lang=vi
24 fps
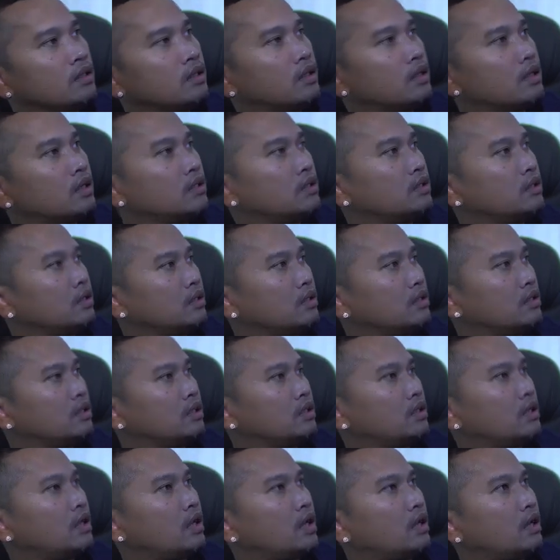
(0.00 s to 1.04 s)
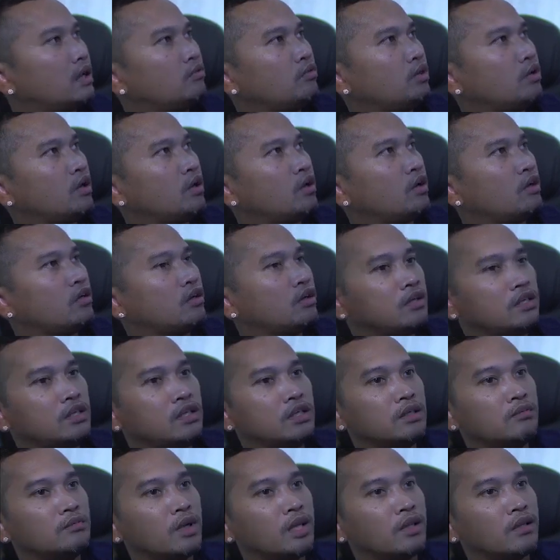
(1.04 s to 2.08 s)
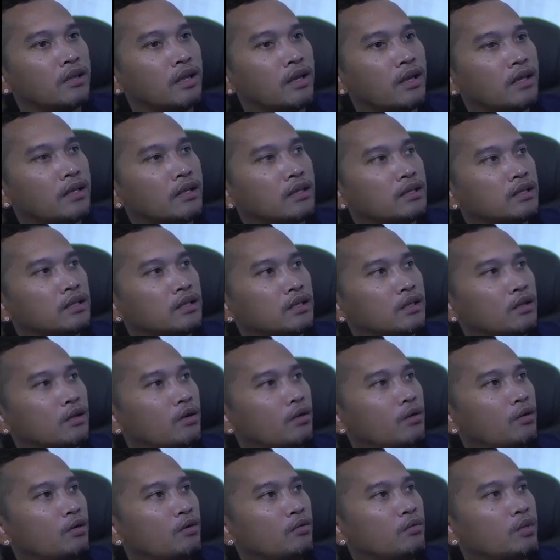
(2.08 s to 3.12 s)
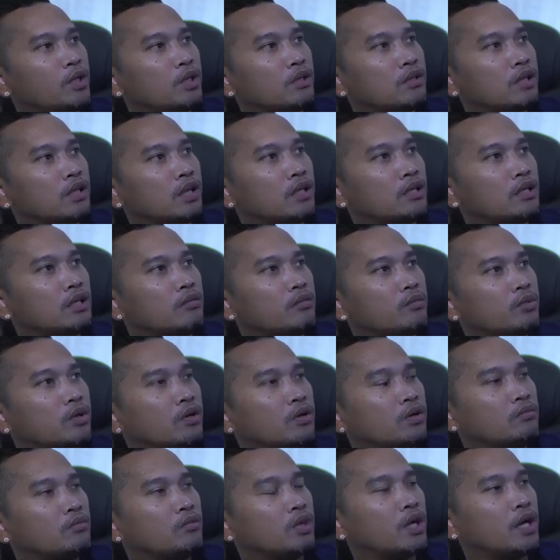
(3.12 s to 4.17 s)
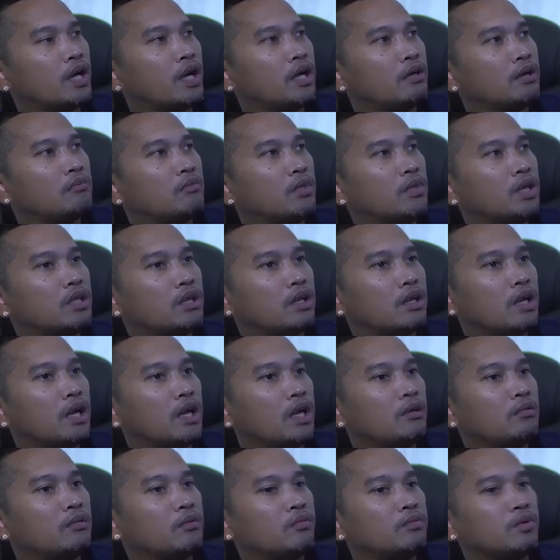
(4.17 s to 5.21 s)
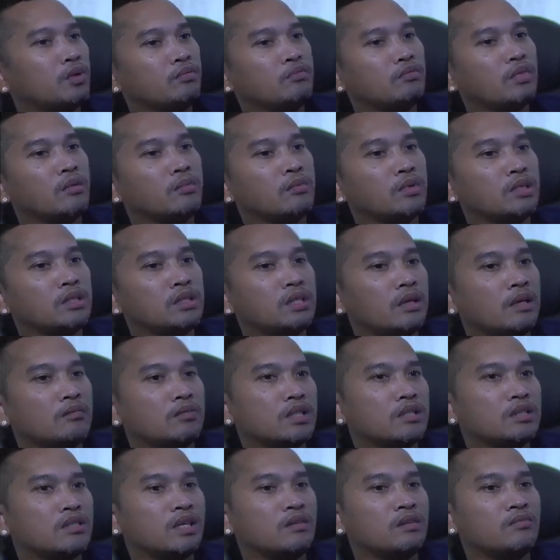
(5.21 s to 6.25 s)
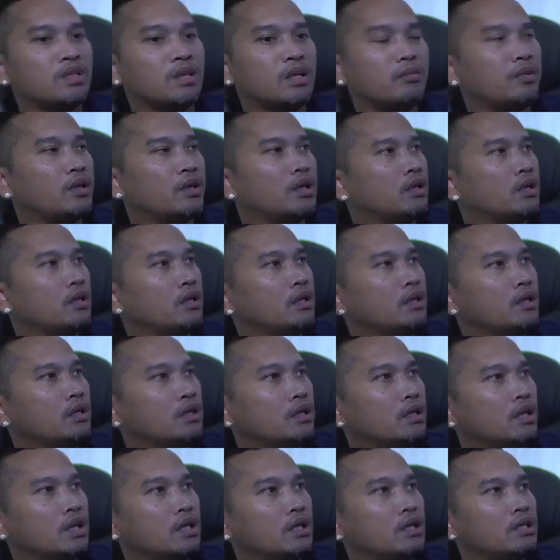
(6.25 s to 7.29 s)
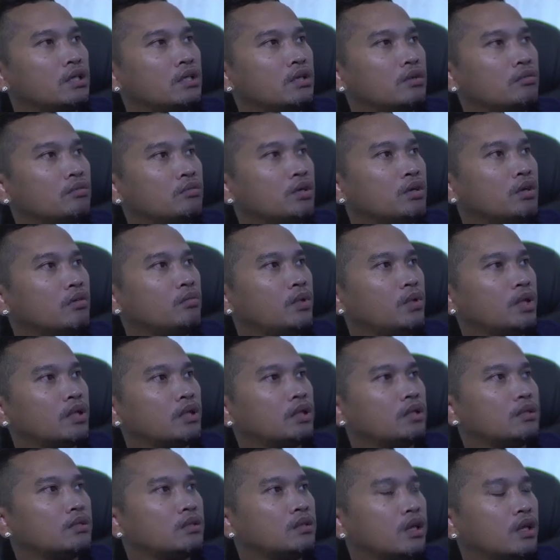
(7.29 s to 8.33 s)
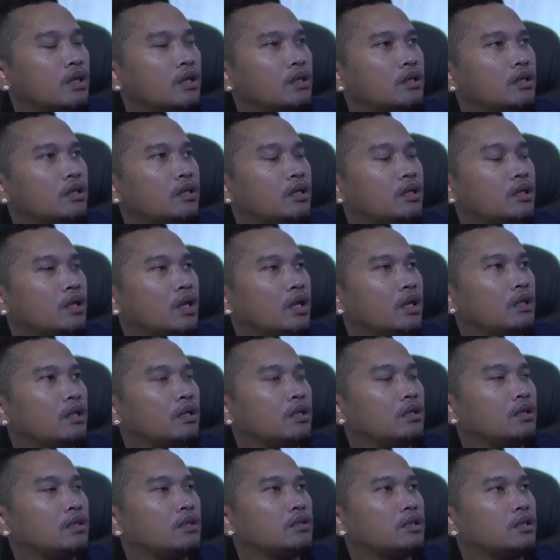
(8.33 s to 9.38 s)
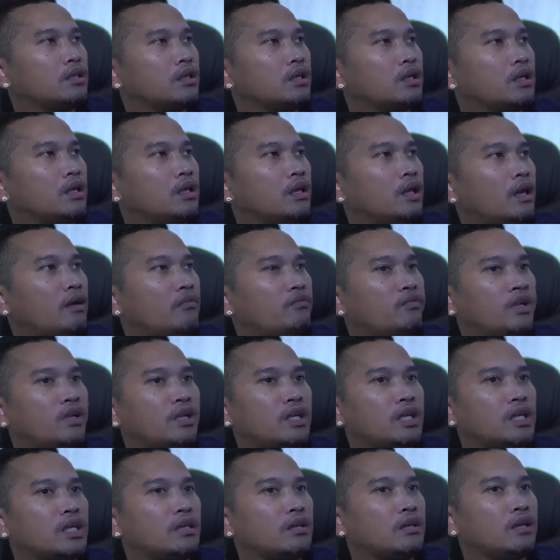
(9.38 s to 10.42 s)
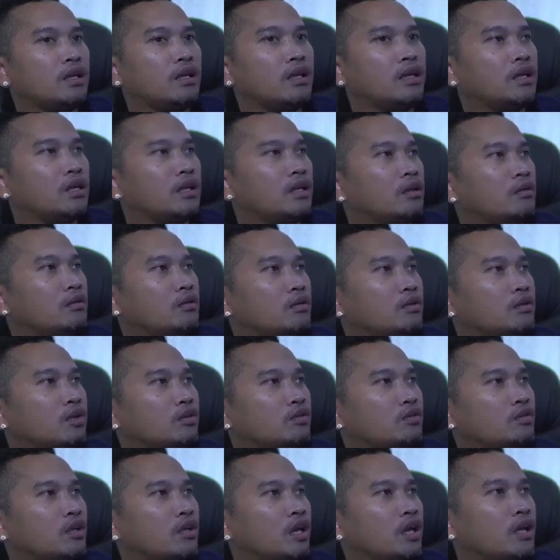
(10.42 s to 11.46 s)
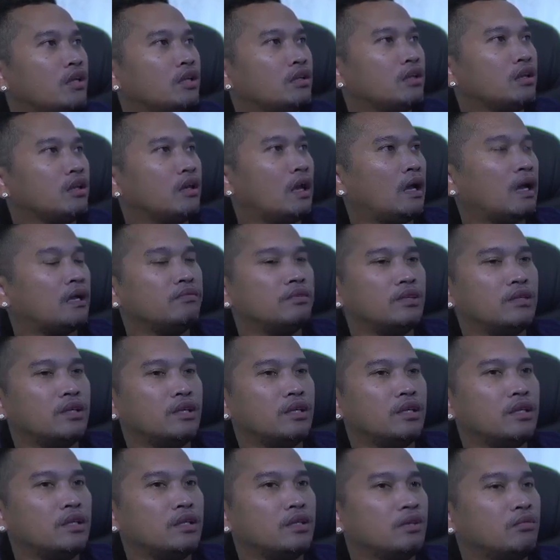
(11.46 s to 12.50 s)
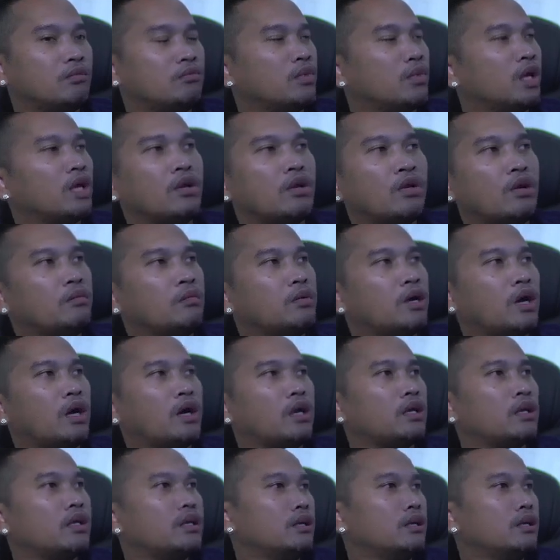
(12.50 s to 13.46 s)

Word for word: nhưng khơi nha viên lọt lươn mình tên à là o mình tên này đó mà khai bay là lá bông bông bờ mà cho nám thà sam sắp ấy ấy nhung comment ấy ấy cái affiliate link ấy đó xa tờ affiliate nhung này nó mới át đấy